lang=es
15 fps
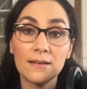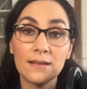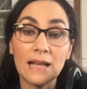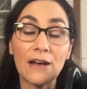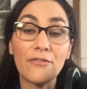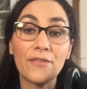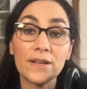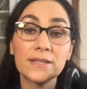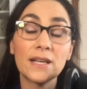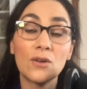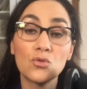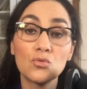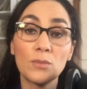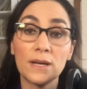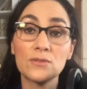afecta
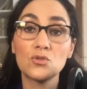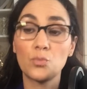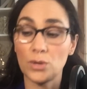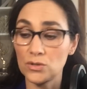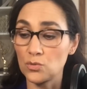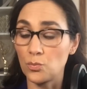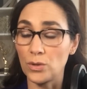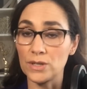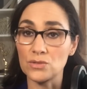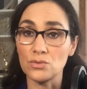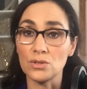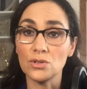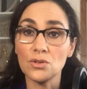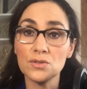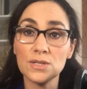aún más su presupuesto.
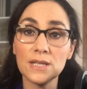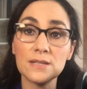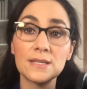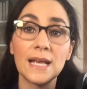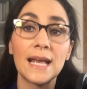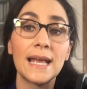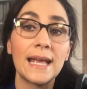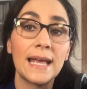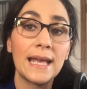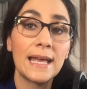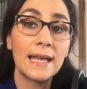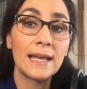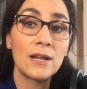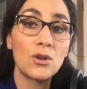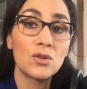Entonces,
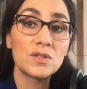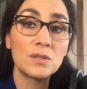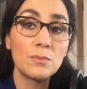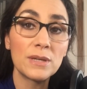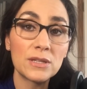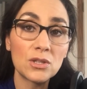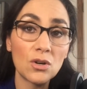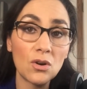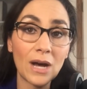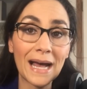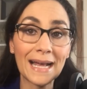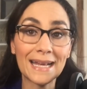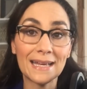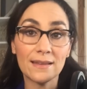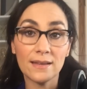eh, los invito
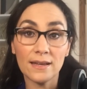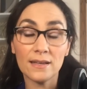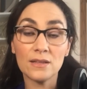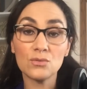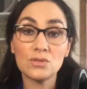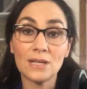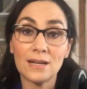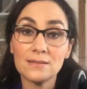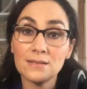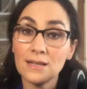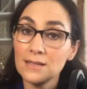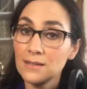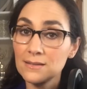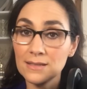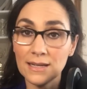a que dejen de usar las
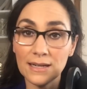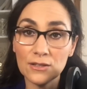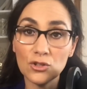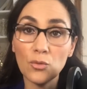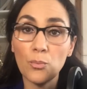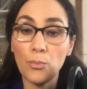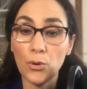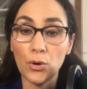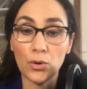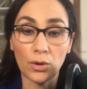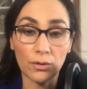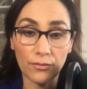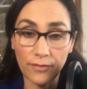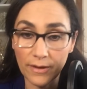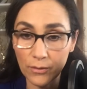tarjetas de crédito, por
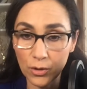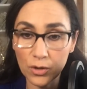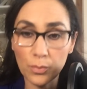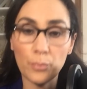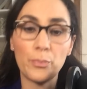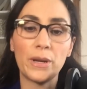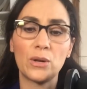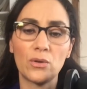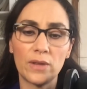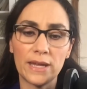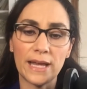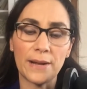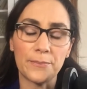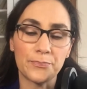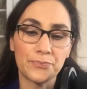favor, pero de
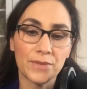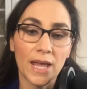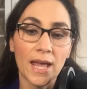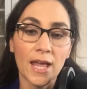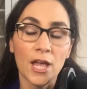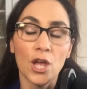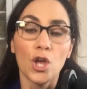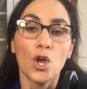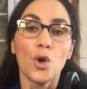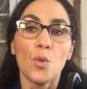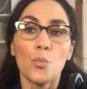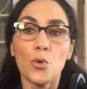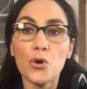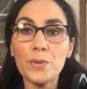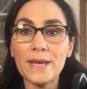ya.
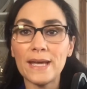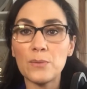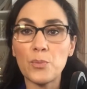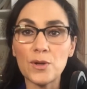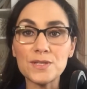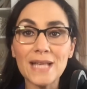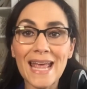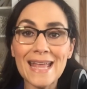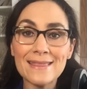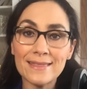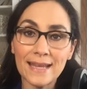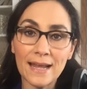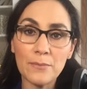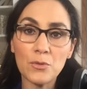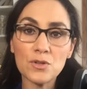Muy bien, pues
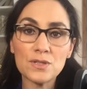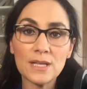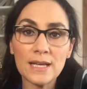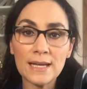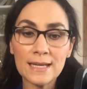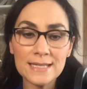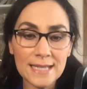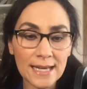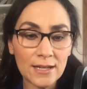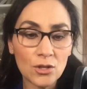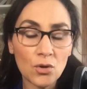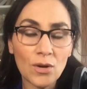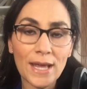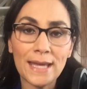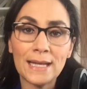entremos de
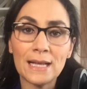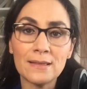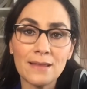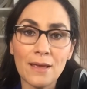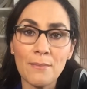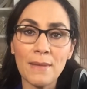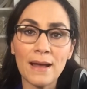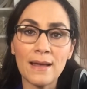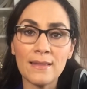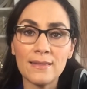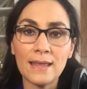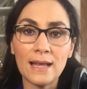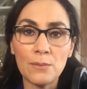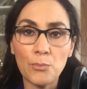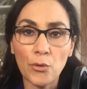lleno en el tema
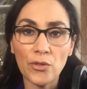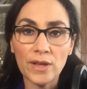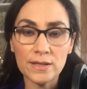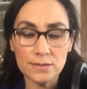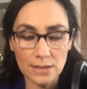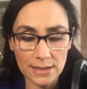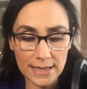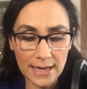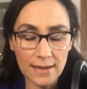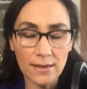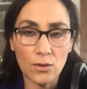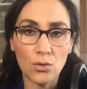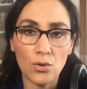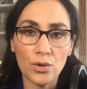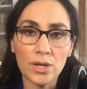del podcast del día de
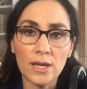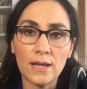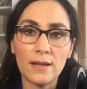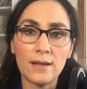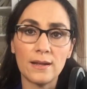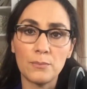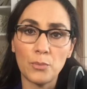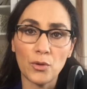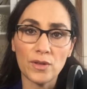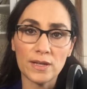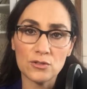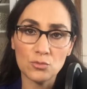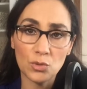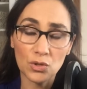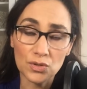hoy, el podcast
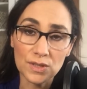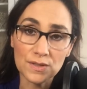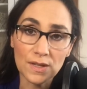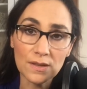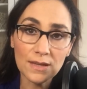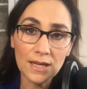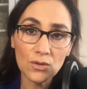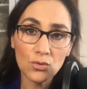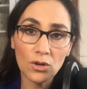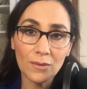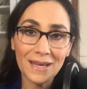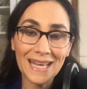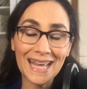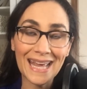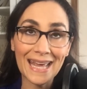número
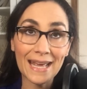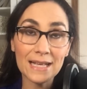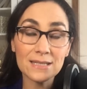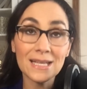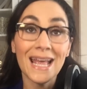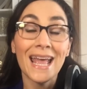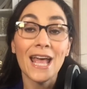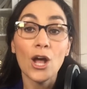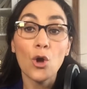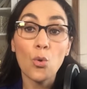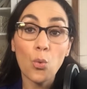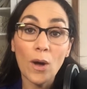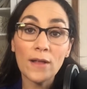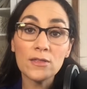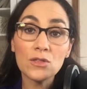69, que es
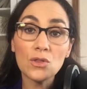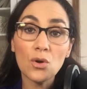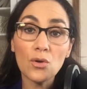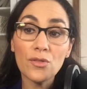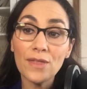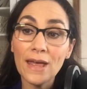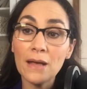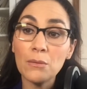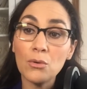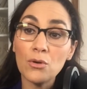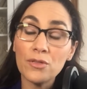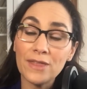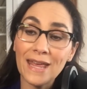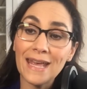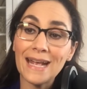¿cuánto debo
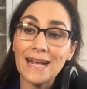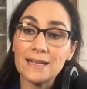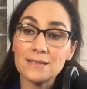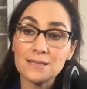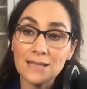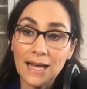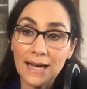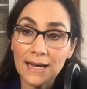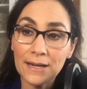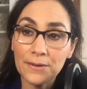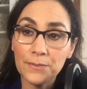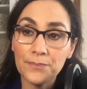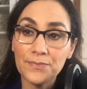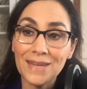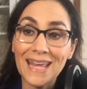de gastar
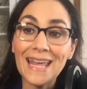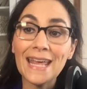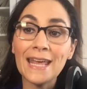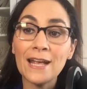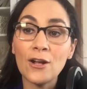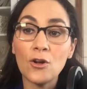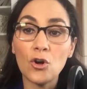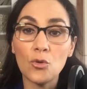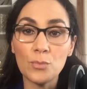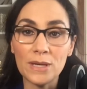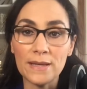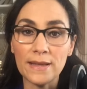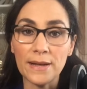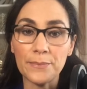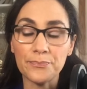en
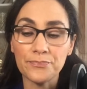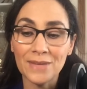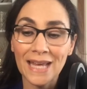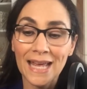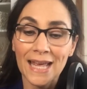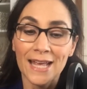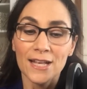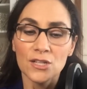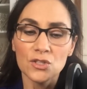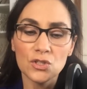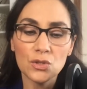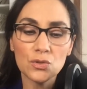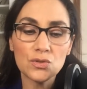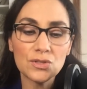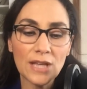comida?
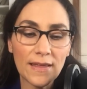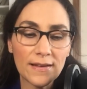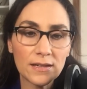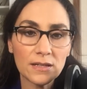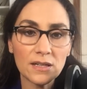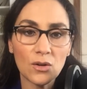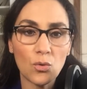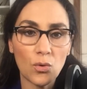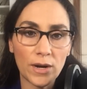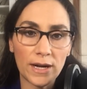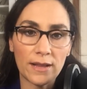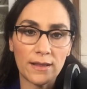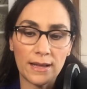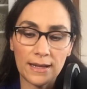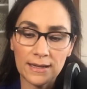Si ustedes
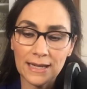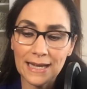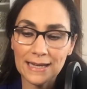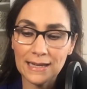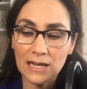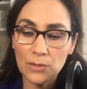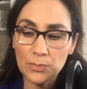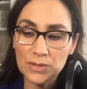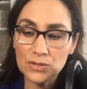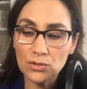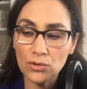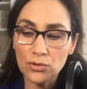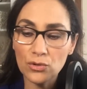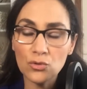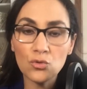recuerdan, en el
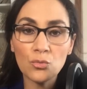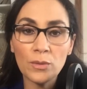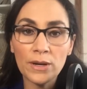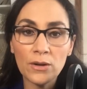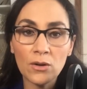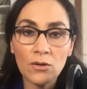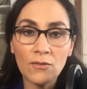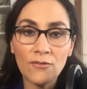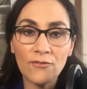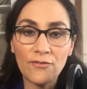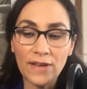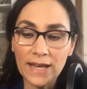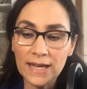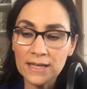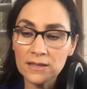episodio número
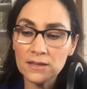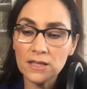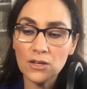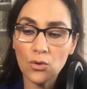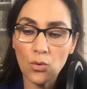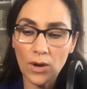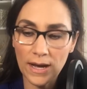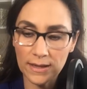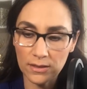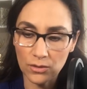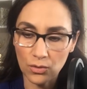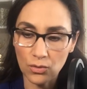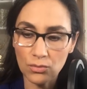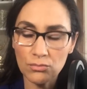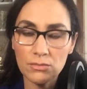
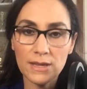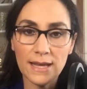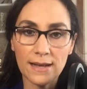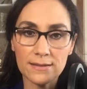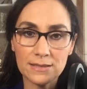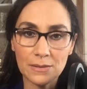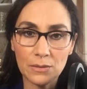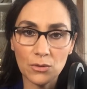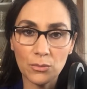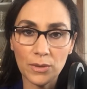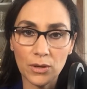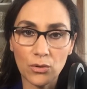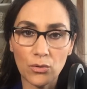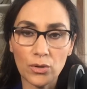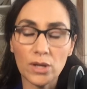24 de Así
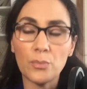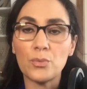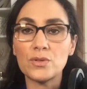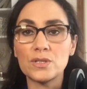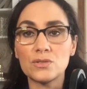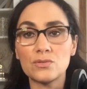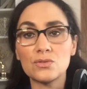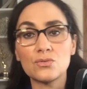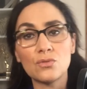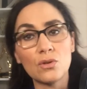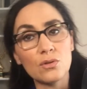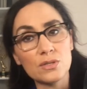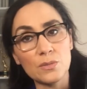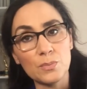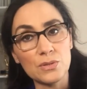Mejor, que por cierto es uno de
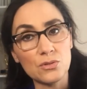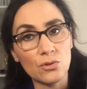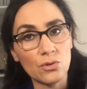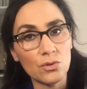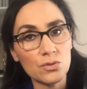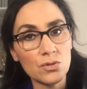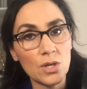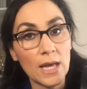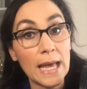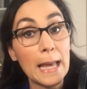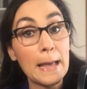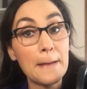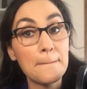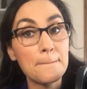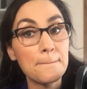los episodios
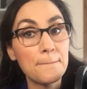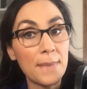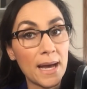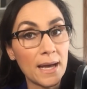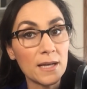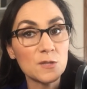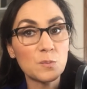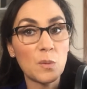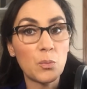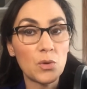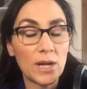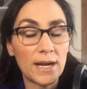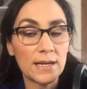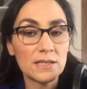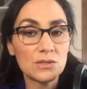más
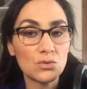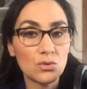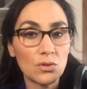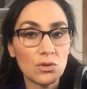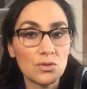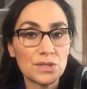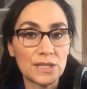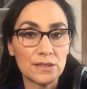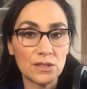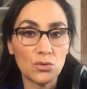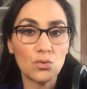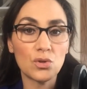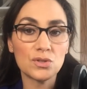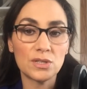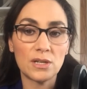populares y uno de los
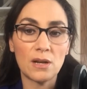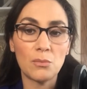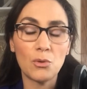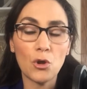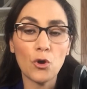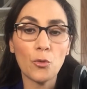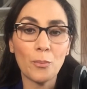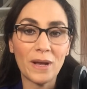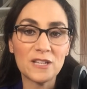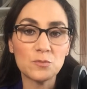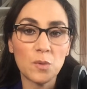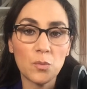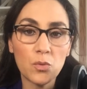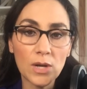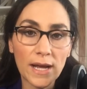artículos en el blog más
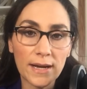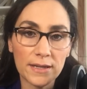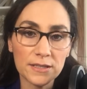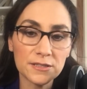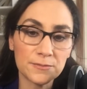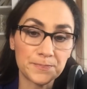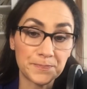populares,